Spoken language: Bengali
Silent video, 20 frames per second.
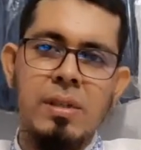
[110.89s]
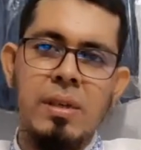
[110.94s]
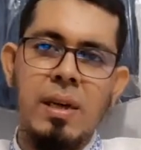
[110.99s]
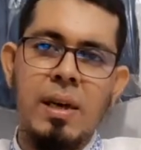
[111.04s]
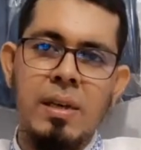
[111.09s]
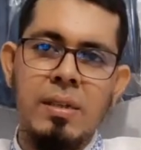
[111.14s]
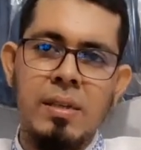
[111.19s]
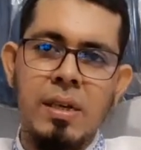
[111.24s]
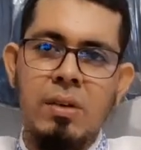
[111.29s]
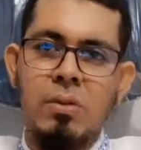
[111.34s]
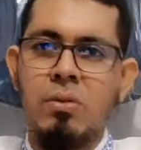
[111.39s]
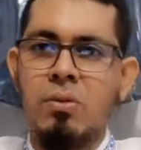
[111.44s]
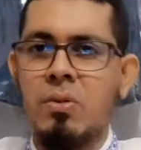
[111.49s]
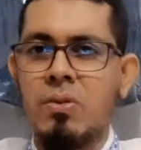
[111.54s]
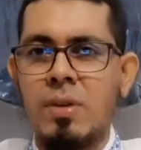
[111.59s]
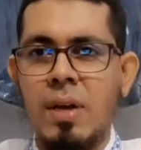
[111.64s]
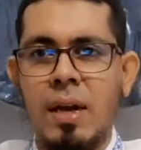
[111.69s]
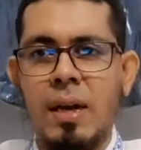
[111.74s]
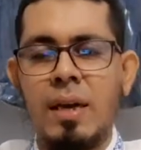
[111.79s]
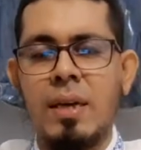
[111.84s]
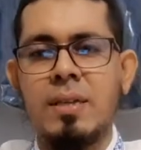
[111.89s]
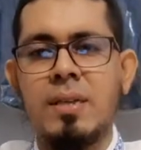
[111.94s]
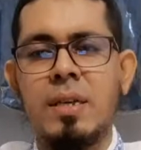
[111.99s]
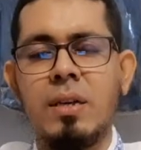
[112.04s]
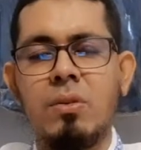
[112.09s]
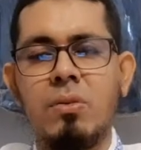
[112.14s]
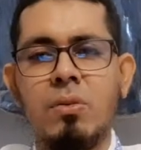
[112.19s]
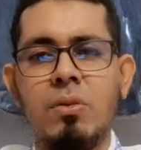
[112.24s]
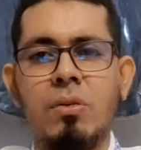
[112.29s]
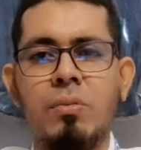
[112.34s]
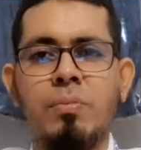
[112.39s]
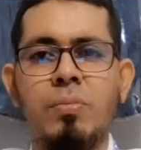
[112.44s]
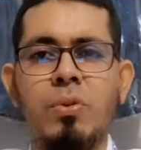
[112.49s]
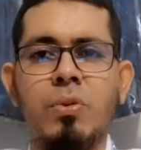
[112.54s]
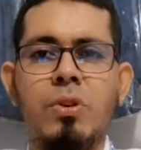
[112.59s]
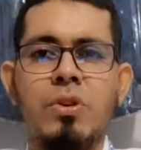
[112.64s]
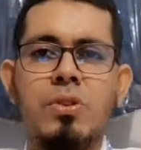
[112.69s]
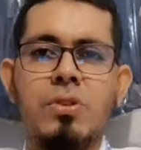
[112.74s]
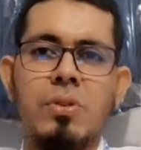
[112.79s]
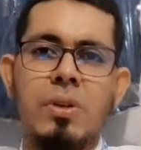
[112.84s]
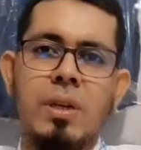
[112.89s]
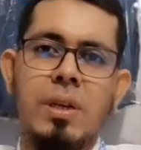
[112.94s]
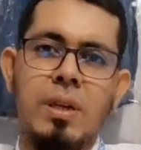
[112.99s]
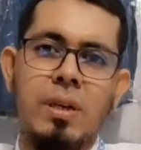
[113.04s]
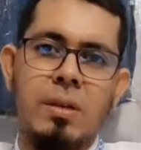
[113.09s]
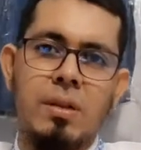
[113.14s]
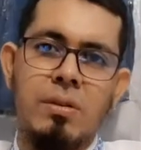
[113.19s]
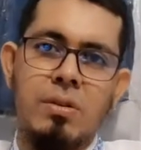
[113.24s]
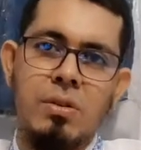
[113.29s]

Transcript: জেলার যে কোনো জায়গায় যে কোনো প্রয়োজনের